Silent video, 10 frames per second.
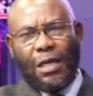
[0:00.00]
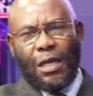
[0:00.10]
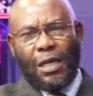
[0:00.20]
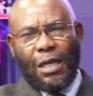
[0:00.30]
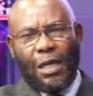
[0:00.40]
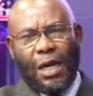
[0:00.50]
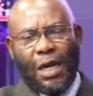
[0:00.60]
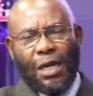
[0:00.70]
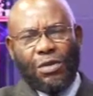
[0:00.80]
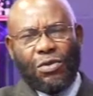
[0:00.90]
Et la
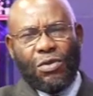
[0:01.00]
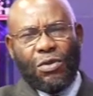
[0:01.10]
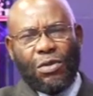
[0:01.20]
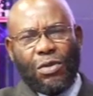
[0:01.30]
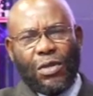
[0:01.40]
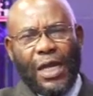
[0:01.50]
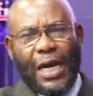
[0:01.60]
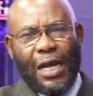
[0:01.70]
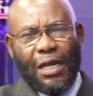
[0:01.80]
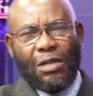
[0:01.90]
question de
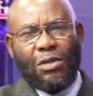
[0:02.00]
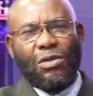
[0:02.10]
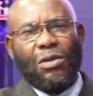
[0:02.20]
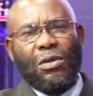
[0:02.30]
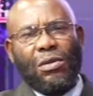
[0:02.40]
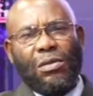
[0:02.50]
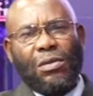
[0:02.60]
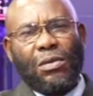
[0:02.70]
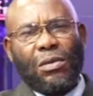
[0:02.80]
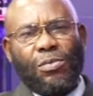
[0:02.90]
l'Est
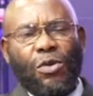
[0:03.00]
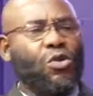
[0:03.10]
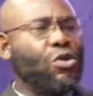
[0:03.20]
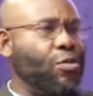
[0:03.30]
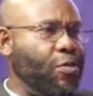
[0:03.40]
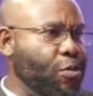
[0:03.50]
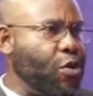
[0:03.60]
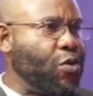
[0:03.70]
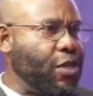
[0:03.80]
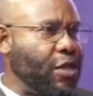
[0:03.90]
préoccupe
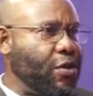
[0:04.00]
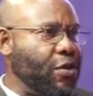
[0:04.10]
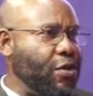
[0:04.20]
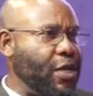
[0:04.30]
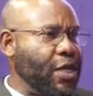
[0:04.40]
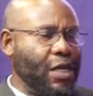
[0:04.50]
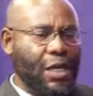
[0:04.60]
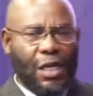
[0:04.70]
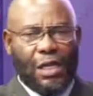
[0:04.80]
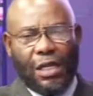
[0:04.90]
beaucoup de Congolais.
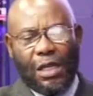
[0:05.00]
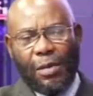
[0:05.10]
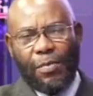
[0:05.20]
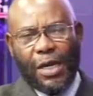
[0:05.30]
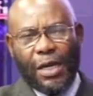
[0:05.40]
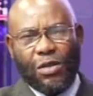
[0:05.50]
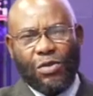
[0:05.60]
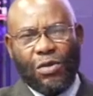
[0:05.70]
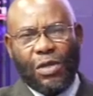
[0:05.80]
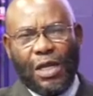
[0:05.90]
Ici, il n'y a pas
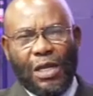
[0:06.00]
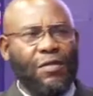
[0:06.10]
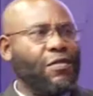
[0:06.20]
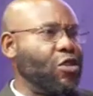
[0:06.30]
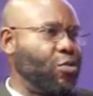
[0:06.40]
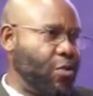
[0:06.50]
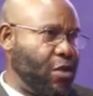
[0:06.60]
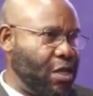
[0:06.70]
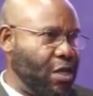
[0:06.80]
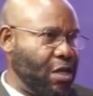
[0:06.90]
question de clivage
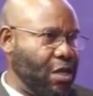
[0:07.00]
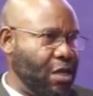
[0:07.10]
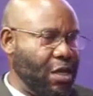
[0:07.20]
politique.